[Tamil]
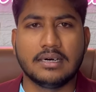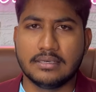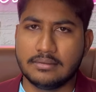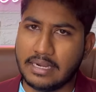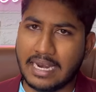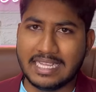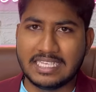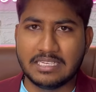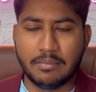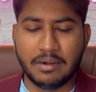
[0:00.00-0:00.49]

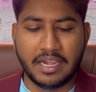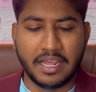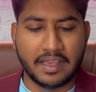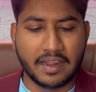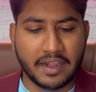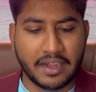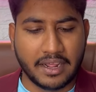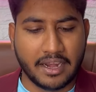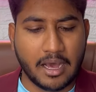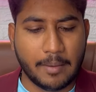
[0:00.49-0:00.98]
எலிஜிபிலிட்டி
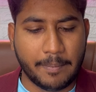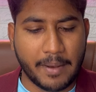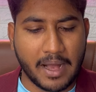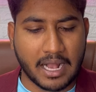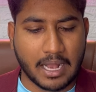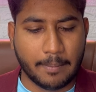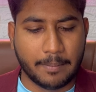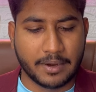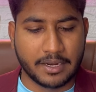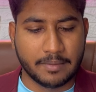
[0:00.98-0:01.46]
கிரிட்டீரியா
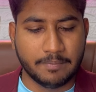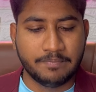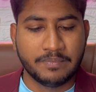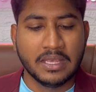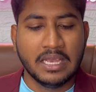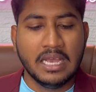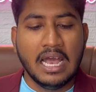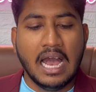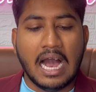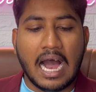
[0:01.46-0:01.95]
பார்க்கப்படுது
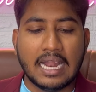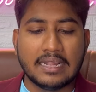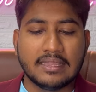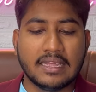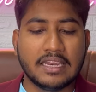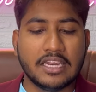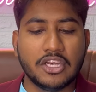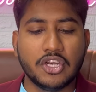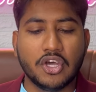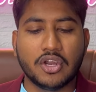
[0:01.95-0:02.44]
அண்ட்
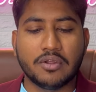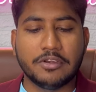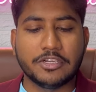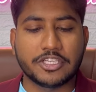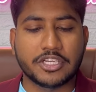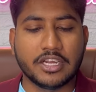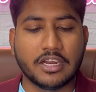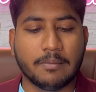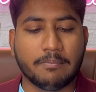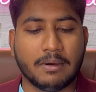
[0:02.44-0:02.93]
தென் இன்னொரு
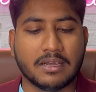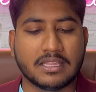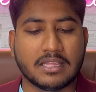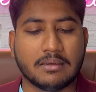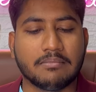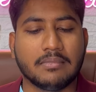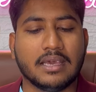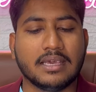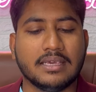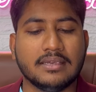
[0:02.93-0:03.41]
விஷயம்
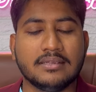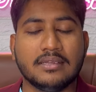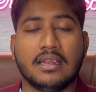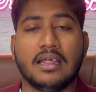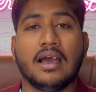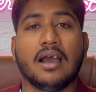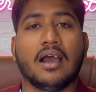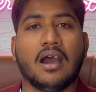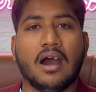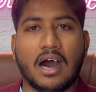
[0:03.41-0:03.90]
பார்த்தோம்னா இதில்
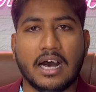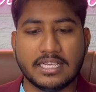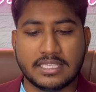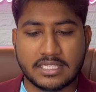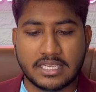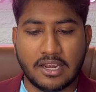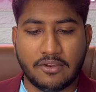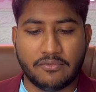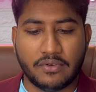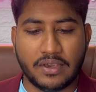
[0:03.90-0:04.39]

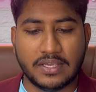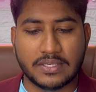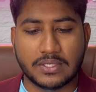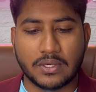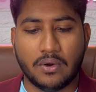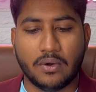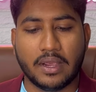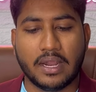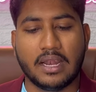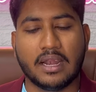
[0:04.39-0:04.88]
ஹாஸ்டல் ஃபீஸோ
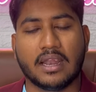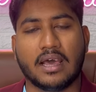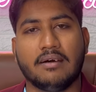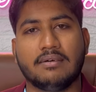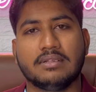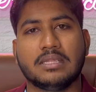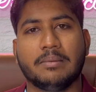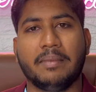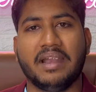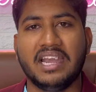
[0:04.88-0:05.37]
இல்லைனா
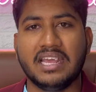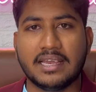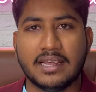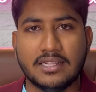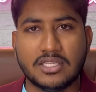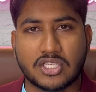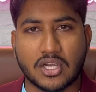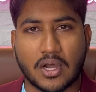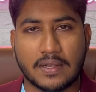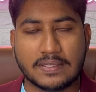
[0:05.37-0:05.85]
வந்து மெடிக்கல்
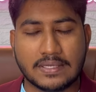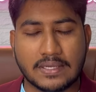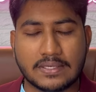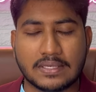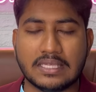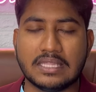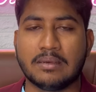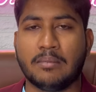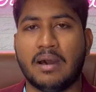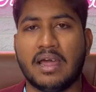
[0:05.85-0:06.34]
சார்ஜஸ்
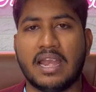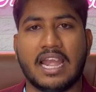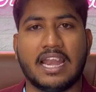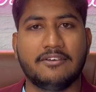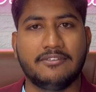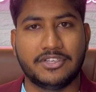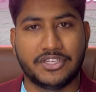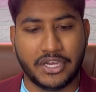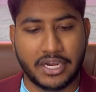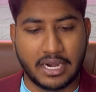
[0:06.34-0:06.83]
இந்த மாதிரியான
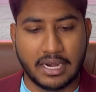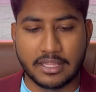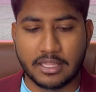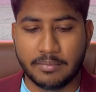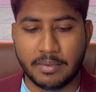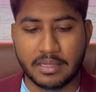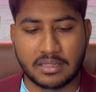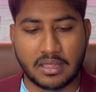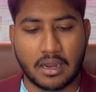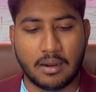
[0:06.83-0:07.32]
விஷயங்கள்
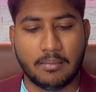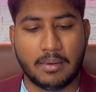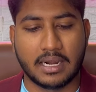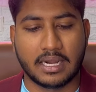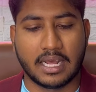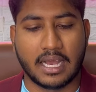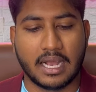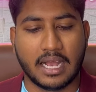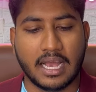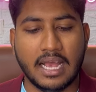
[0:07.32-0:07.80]
எதுவுமே
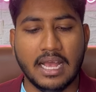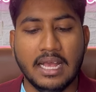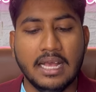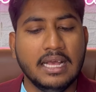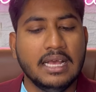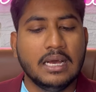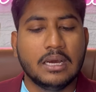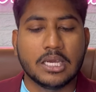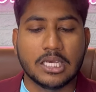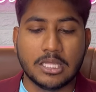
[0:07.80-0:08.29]
தரமாட்டாங்க
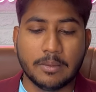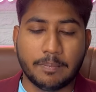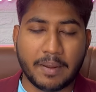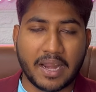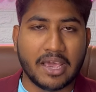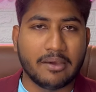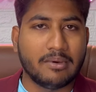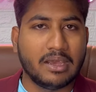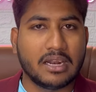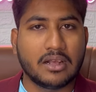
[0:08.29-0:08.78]
இது
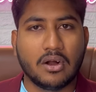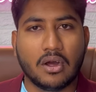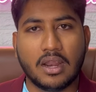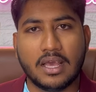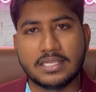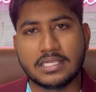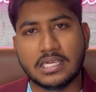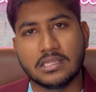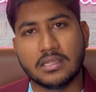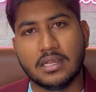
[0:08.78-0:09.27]
ப்ரைவேட்
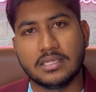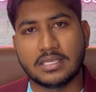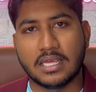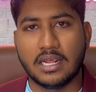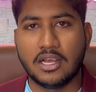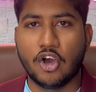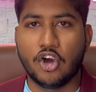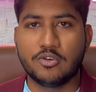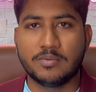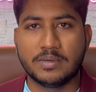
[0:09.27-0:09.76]
காலேஜாக இருந்தாலும் சரி
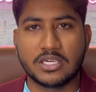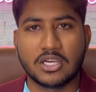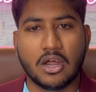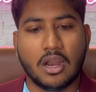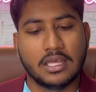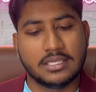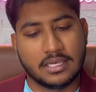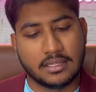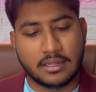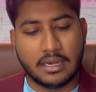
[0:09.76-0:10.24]
கவர்மெண்ட்
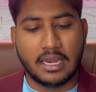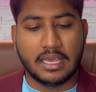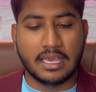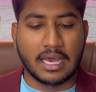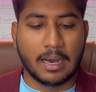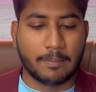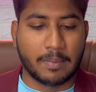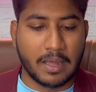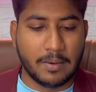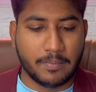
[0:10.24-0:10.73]
காலேஜாக இருந்தாலும் நீங்கள்
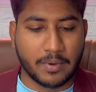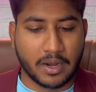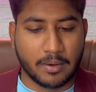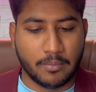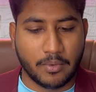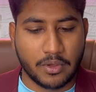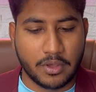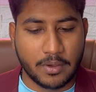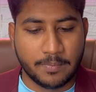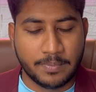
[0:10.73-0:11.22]
அப்ளை பண்ண
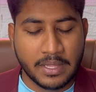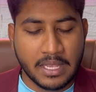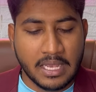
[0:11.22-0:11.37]
முடியும்